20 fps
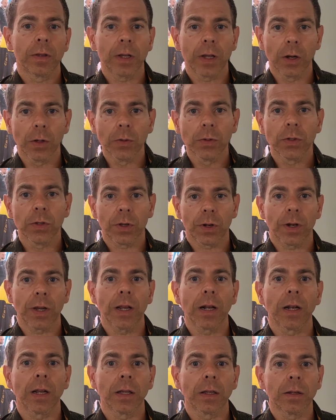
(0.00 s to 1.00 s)
die ganzen
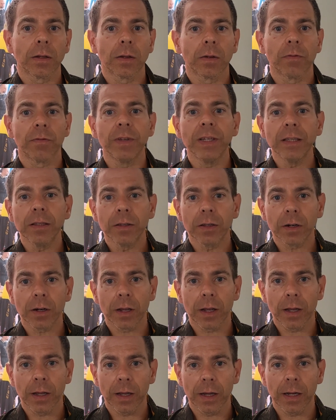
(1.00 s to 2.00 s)
Regeln
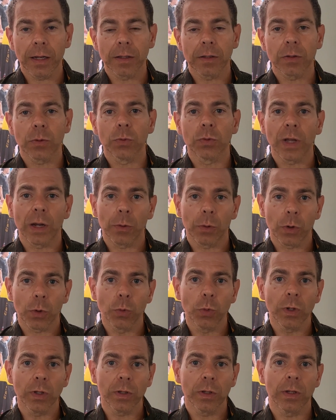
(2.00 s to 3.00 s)
weitergegeben hat und auch
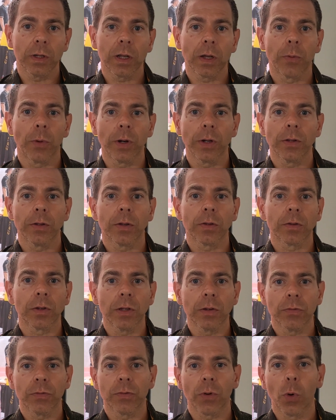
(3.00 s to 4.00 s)
eine gute,
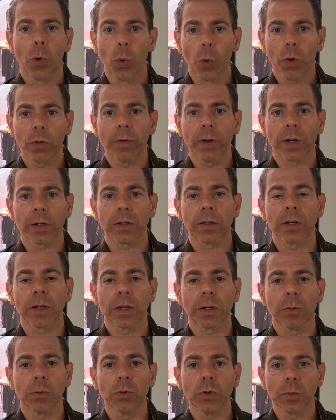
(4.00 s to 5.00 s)
qualitativ
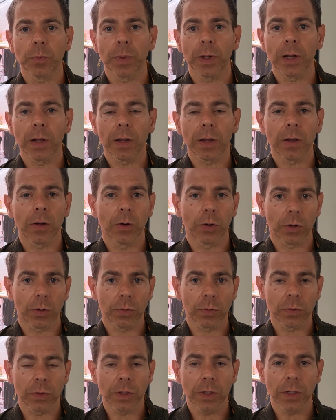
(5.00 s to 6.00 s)
hochwertige Ausbildung
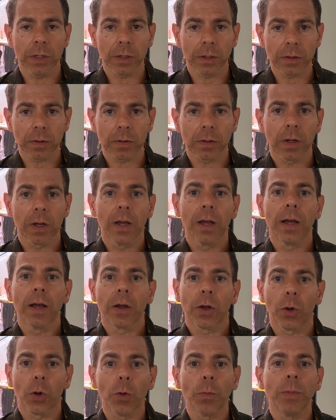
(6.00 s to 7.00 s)
garantiert,
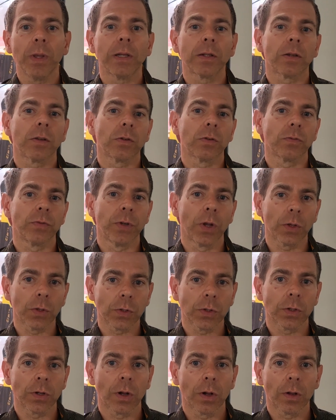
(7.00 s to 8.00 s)
können wir das auf
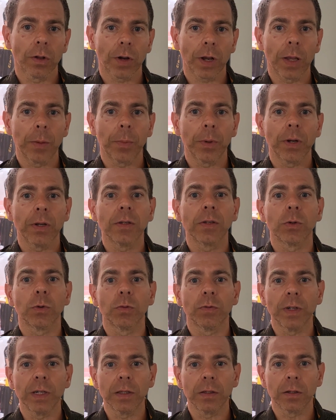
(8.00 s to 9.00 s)
nationaler Ebene so
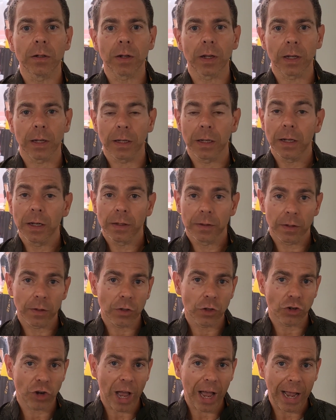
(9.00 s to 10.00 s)
weitergeben.
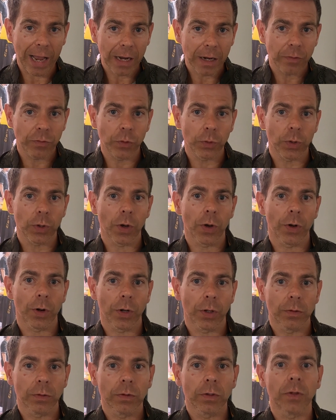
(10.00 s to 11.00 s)
Das ist einer der
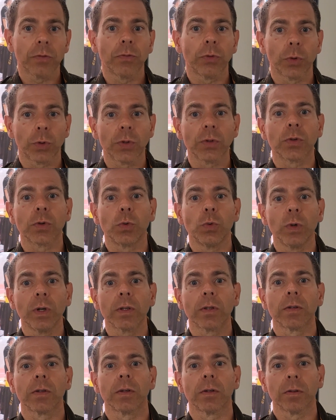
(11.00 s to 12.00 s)
Garanten für ein
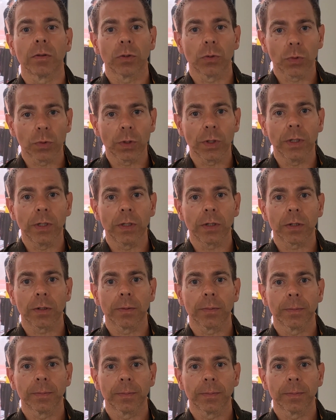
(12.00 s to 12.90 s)
gutes Turnier.